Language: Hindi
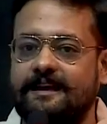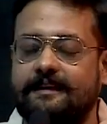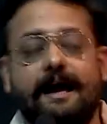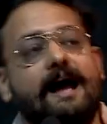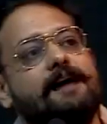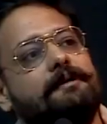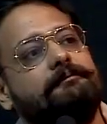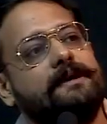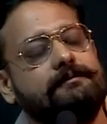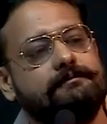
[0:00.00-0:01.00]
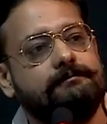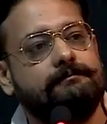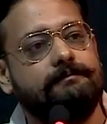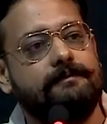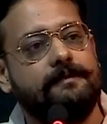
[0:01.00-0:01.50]
क्या है मम्मी
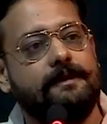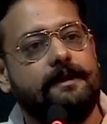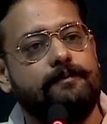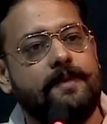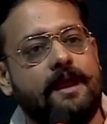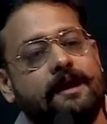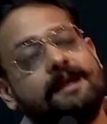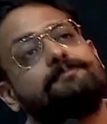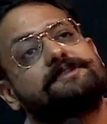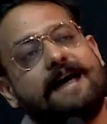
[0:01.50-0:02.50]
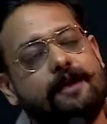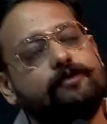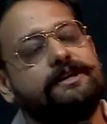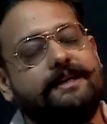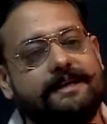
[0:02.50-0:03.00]
नहीं अब शालू
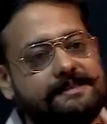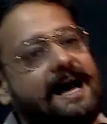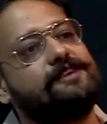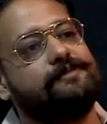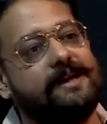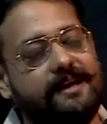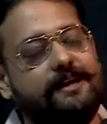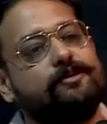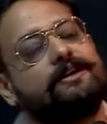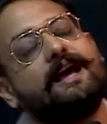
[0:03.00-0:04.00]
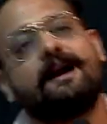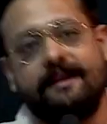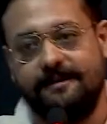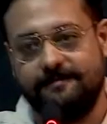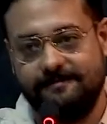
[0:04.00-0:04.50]
दीदी की सास मर गई है तो क्या
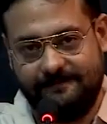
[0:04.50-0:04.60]
करें हम